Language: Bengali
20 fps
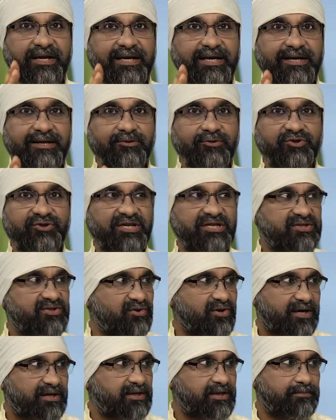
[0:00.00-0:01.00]
মানে কিন্তু
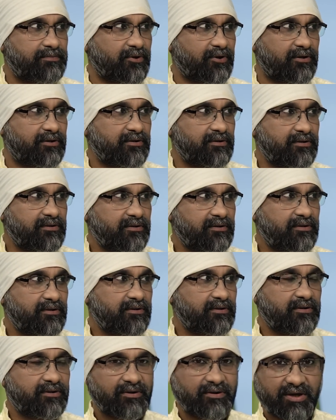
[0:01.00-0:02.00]
ডিস্ট্রাকটিভ নয়
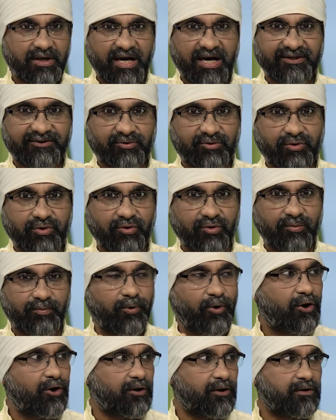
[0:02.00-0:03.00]

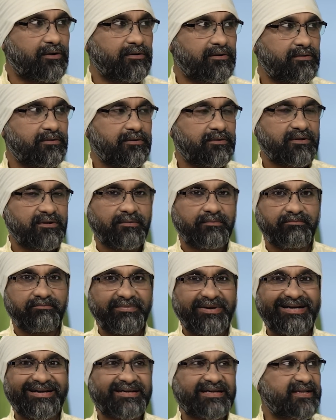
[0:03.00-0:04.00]
আত্মবল
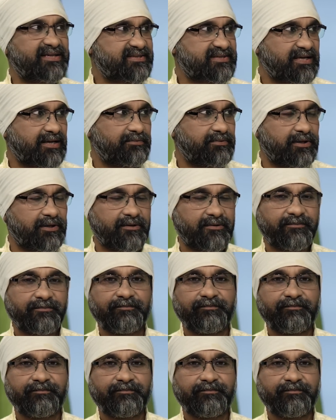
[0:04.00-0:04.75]
মেন্টাল স্ট্যামিনা